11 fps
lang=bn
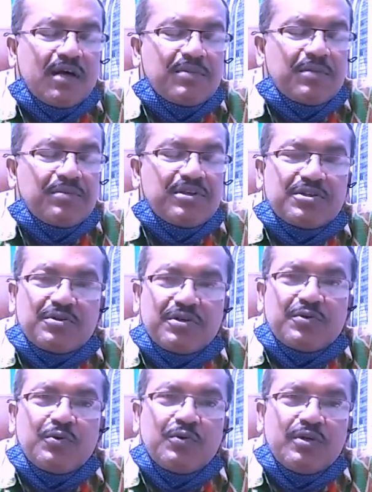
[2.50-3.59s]
আমরা বিশেষ করে
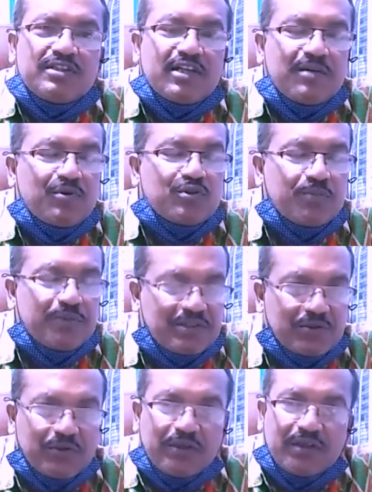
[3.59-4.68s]
খুলনা যারা বসবাস
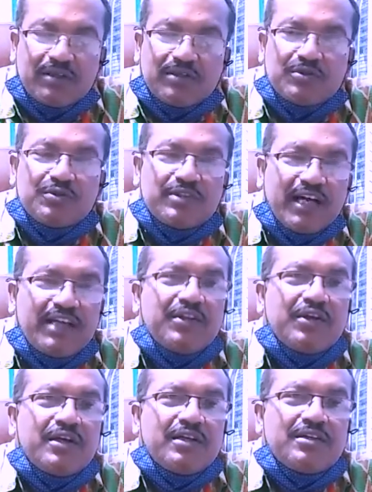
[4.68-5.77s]
করি শুধু তাই
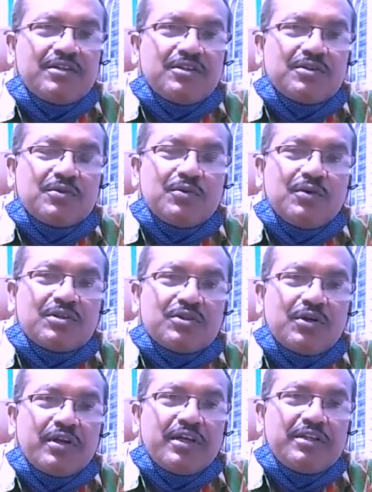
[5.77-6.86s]
নয় খুলনা
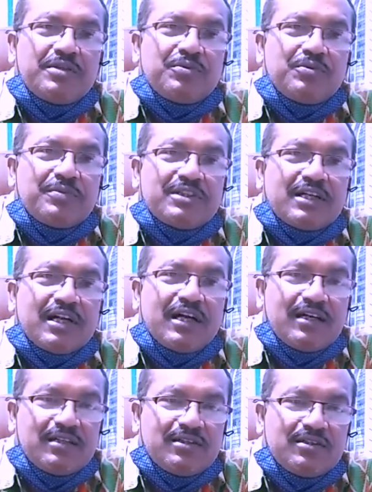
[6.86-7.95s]
শহরে ইতিপূর্বে যারা
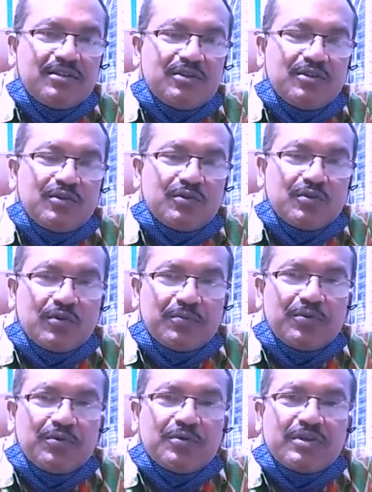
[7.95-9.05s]

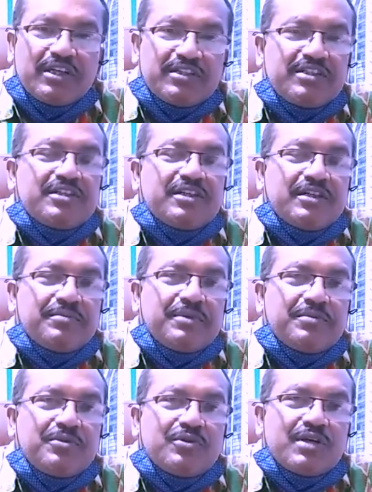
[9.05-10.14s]
কর্মক্ষেত্রে
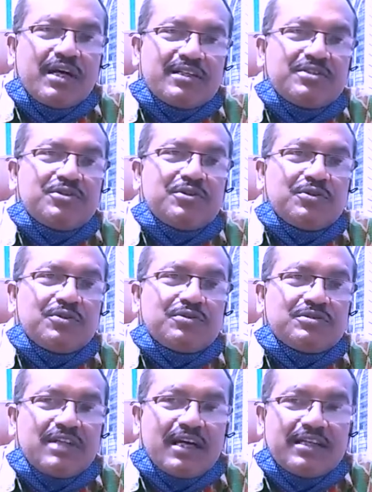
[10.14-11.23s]
বিভিন্ন কাজের জন্য
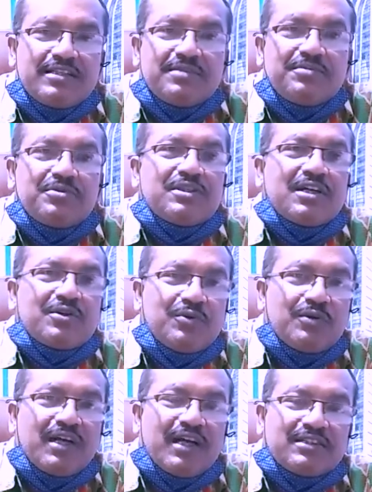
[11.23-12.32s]
চাকরিজীবীও যারা
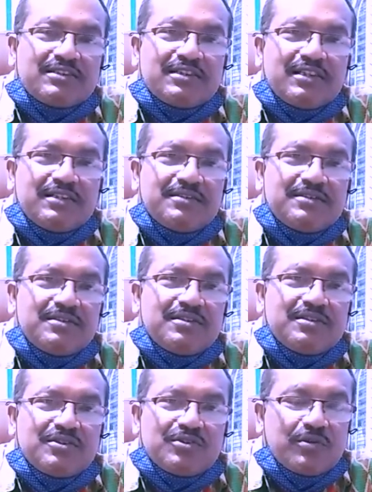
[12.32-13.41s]
খুলনায় আসছে
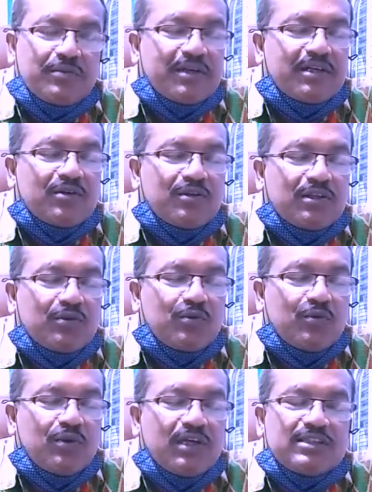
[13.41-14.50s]
সবার একটা কথা
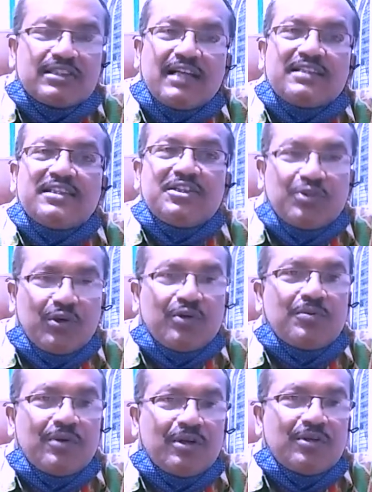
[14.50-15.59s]
খুলনা শান্তির শহর
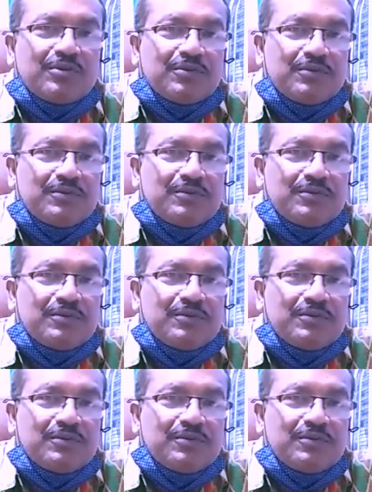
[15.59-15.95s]
বলা হতো